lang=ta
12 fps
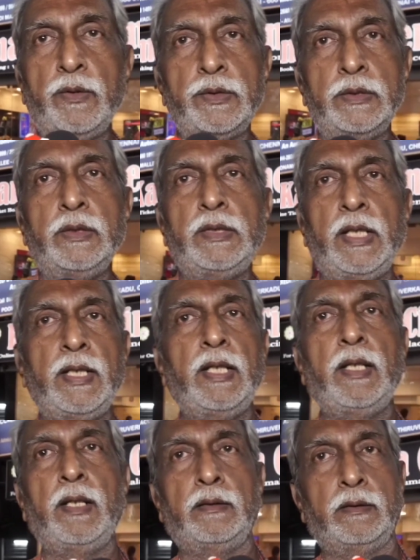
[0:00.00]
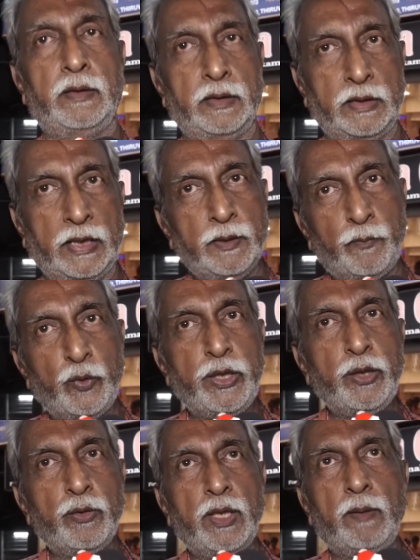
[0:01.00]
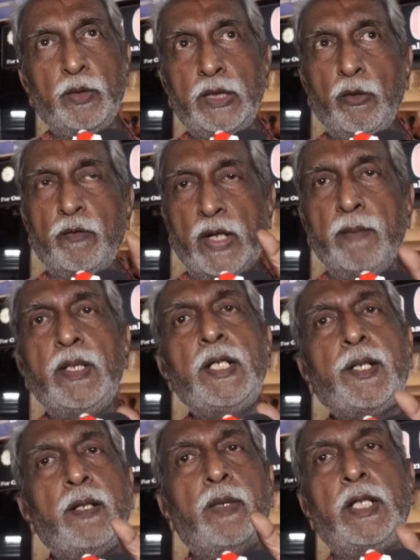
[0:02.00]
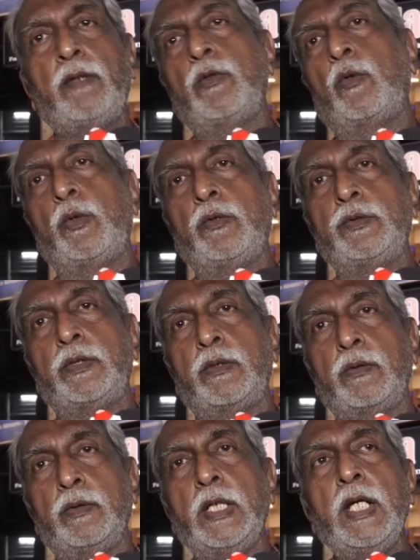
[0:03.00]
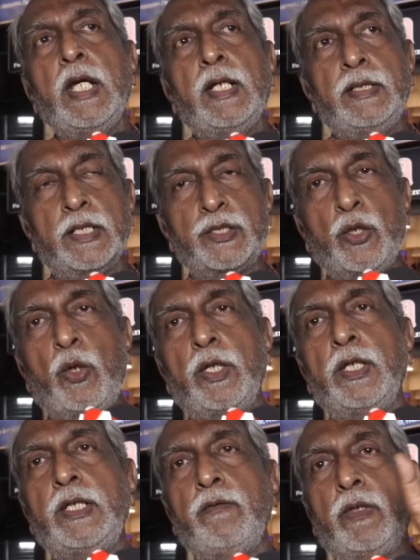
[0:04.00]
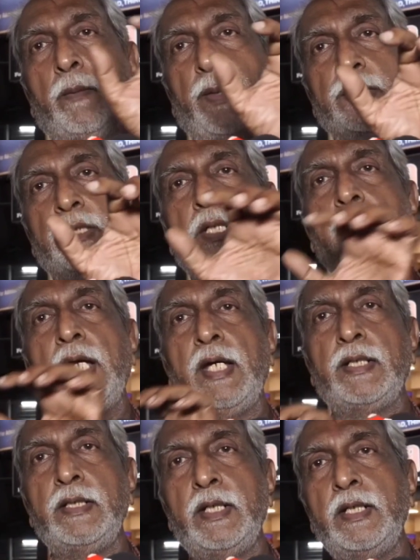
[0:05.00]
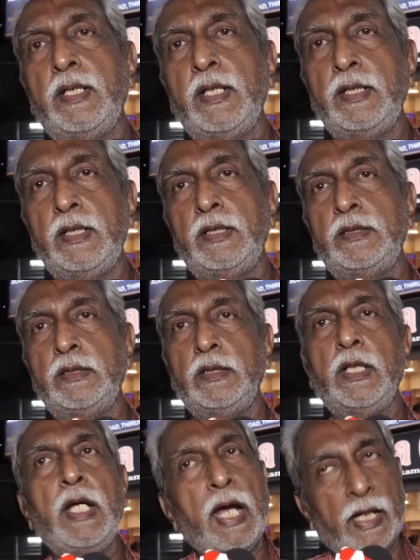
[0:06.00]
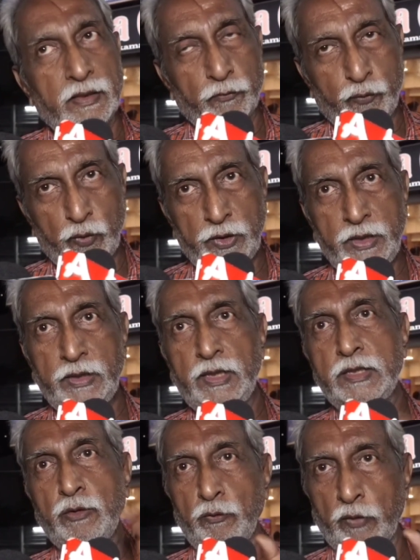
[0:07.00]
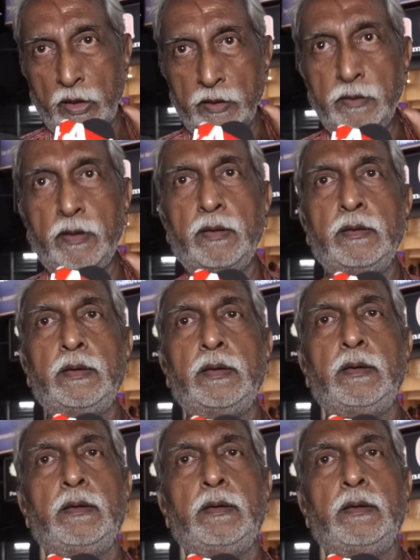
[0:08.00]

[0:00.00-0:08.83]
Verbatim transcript: ஒரு ஏன்னா கதை புரியணும்னா முதல்ல ஒரு ஃபேமிலி ட்ரீ மாதிரி அவங்க கொண்டு வந்திருக்கணும் இந்த சோழன் இவங்க பசங்க யார் என்ன ஏது அந்த ஃபுல் டீட்டெயில்ஸ் வந்து அந்த